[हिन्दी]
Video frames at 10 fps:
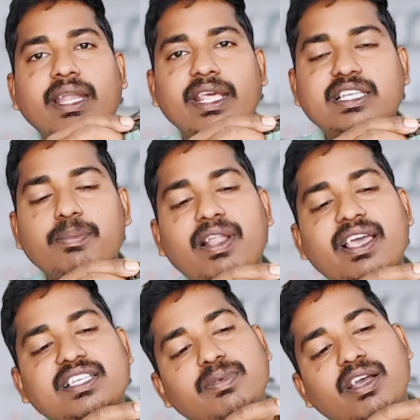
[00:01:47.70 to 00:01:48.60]
नीचे
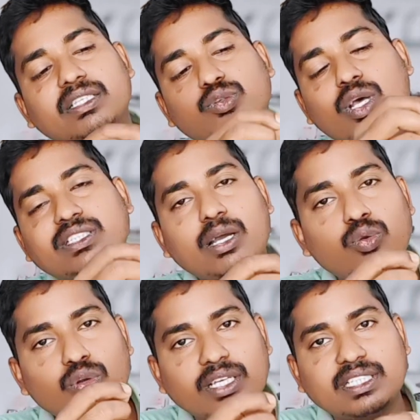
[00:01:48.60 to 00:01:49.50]
फ्लैक्स में अगर थोड़ा सा
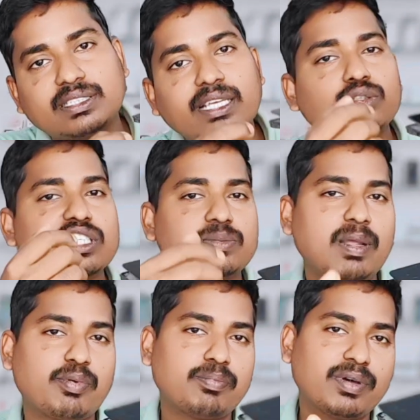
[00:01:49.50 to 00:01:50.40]
ग्लू लग जाता है तो
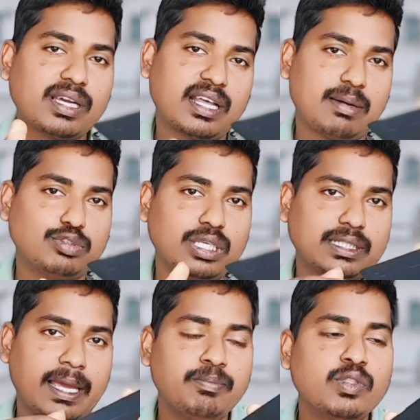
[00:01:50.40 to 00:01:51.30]
डिस्प्ले प्रॉपर ख़राब हो
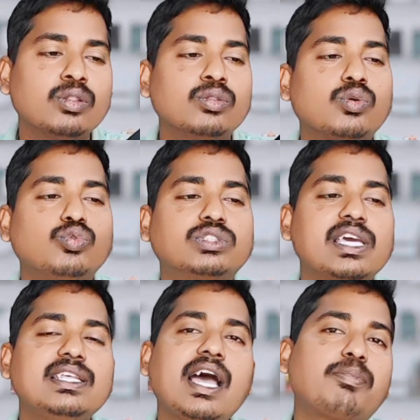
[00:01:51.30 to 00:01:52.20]
जाता है तो
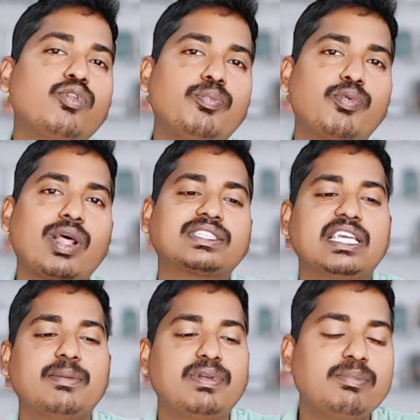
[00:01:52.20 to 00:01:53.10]
उसके लिए आपको पूरा
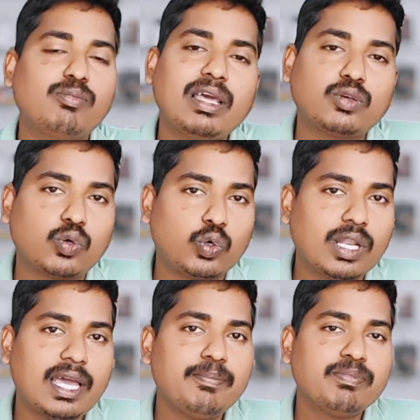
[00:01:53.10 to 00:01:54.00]
सेफली मोबाइल को
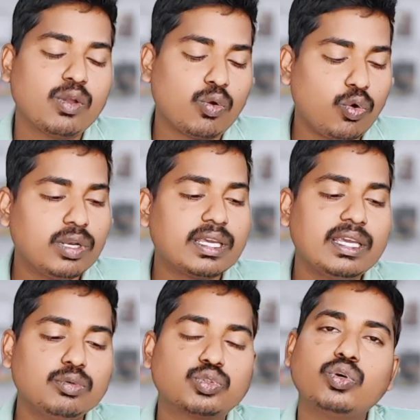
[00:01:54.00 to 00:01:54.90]
खोलना है खोल
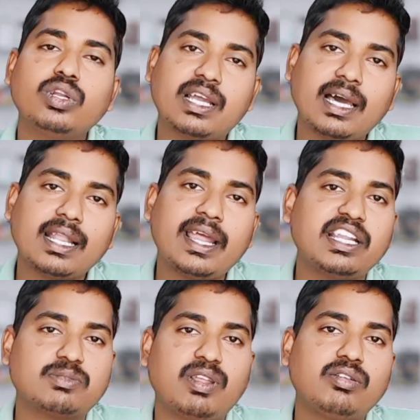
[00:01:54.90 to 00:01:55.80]
के उसको निकालना है
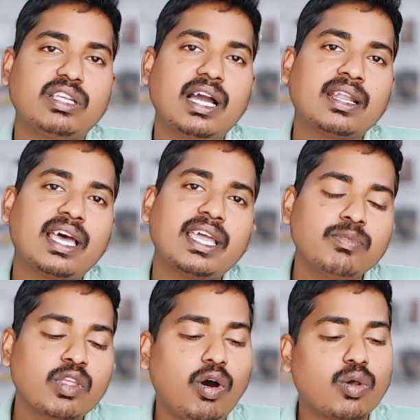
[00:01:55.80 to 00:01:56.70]
डिस्प्ले को निकालना है
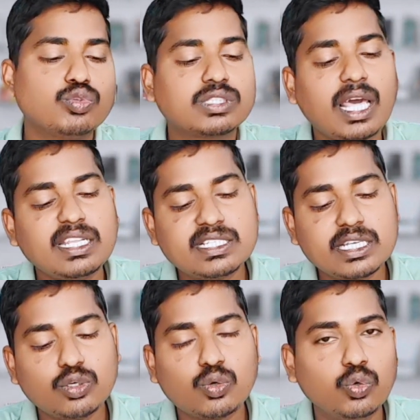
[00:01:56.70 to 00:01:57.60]
और उसका
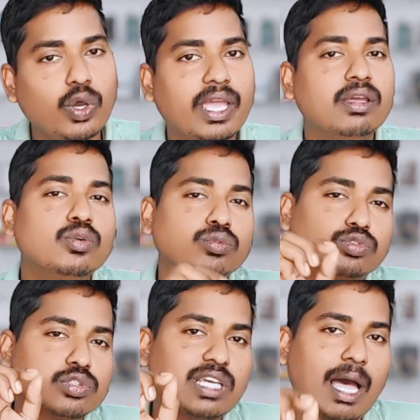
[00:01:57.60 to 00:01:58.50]
नीचे जो ग्लू है
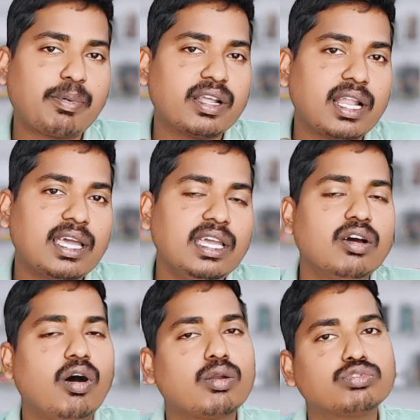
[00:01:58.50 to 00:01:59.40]
उसको साफ करना है
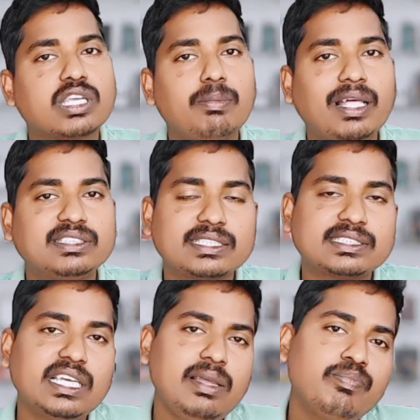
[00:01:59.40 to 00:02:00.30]
और उसके बाद
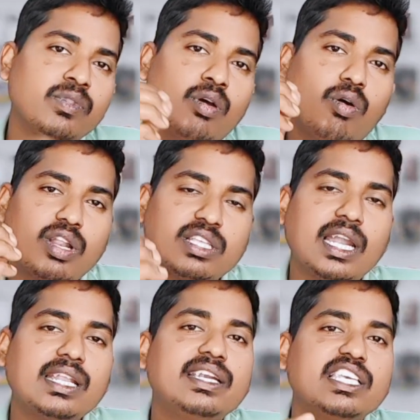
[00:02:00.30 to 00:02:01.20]
जैसे
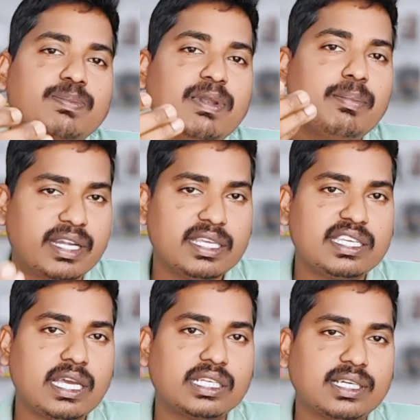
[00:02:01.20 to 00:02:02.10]
ओरिजिनली डिस्प्ले फिटिंग
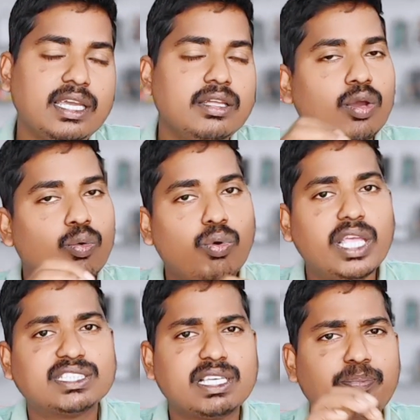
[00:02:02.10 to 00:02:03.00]
किया जाता है
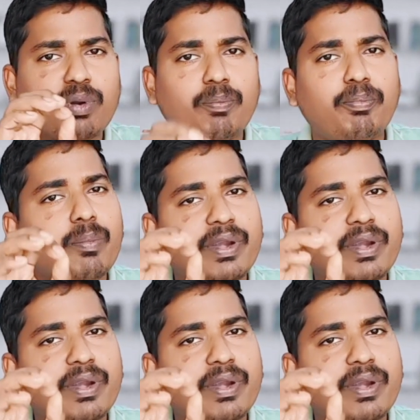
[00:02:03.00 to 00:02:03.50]
वैसे प्रॉपर